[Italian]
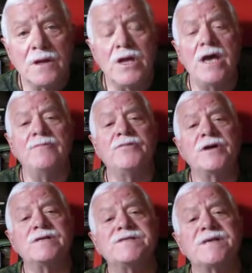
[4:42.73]
chi è
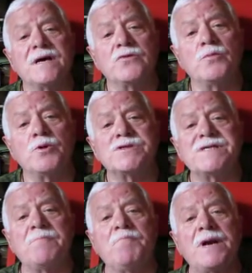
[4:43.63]
interessato
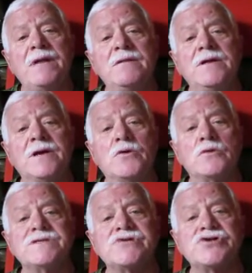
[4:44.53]
possa apprendere
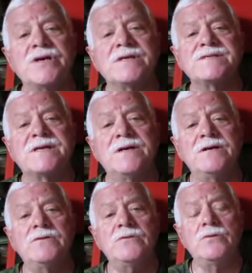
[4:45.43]
cosa c'era
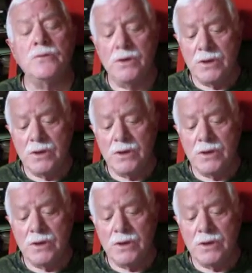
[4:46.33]
scritto